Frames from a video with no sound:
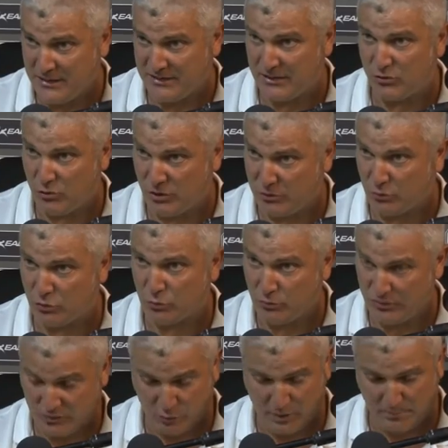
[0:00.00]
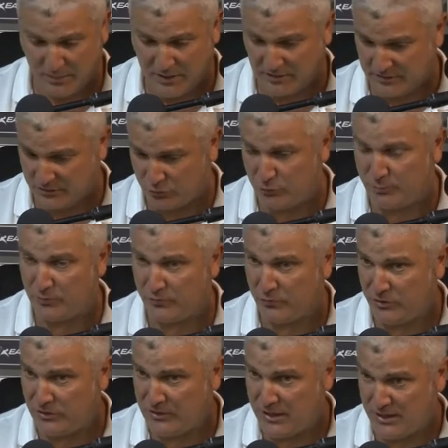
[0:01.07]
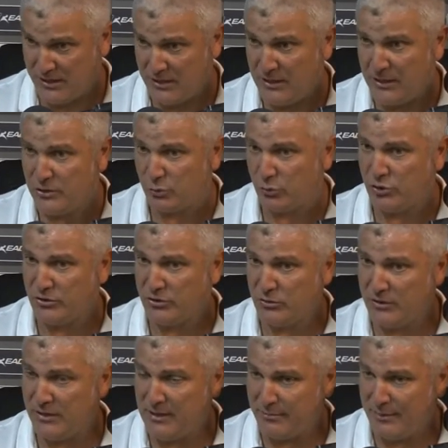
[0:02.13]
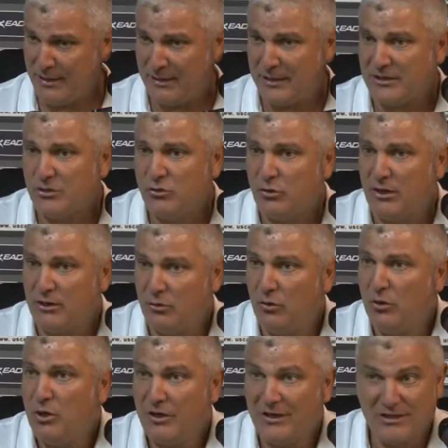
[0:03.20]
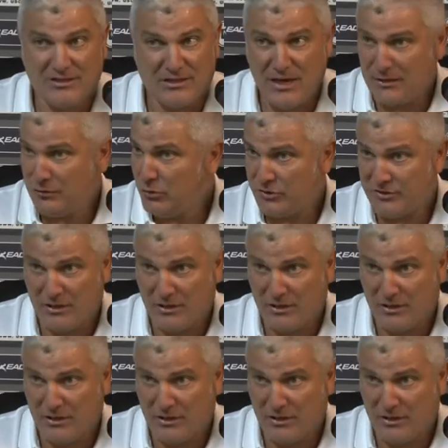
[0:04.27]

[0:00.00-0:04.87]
si è giocato su, su, ampiezza e su profondità, su gestione della palla, si è giocato rischiando